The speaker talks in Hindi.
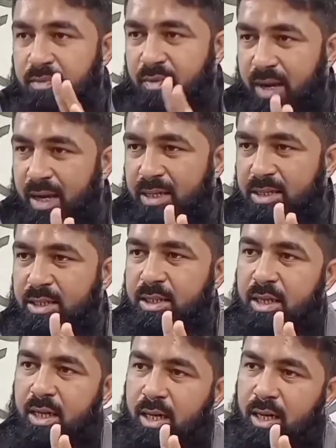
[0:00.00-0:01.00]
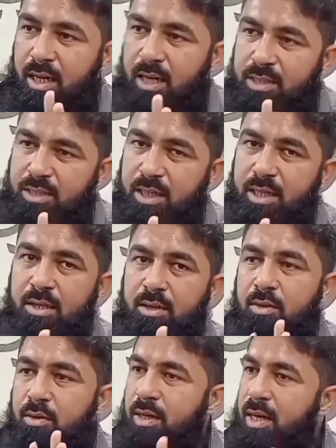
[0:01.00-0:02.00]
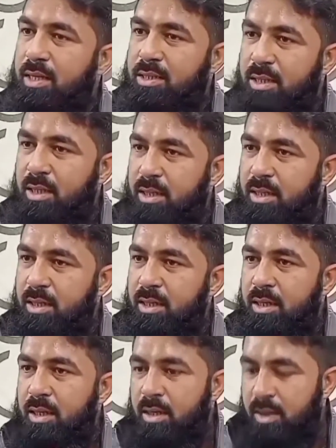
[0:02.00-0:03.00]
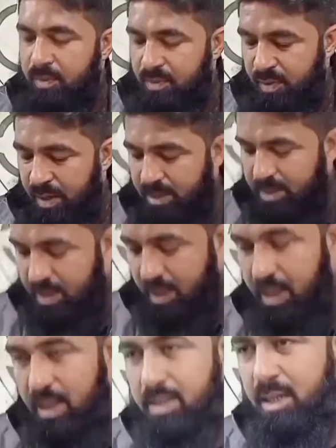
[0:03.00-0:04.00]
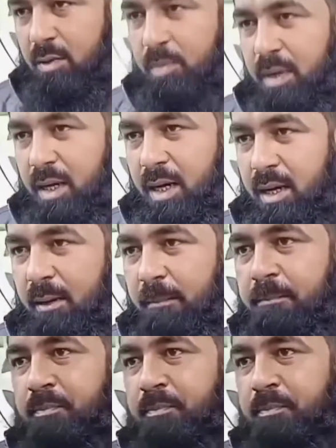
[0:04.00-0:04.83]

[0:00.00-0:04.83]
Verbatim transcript: फ्रेश हल्का शेड और डार्क शेड फ्रेश अट्ठारह हज़ार रुपये का है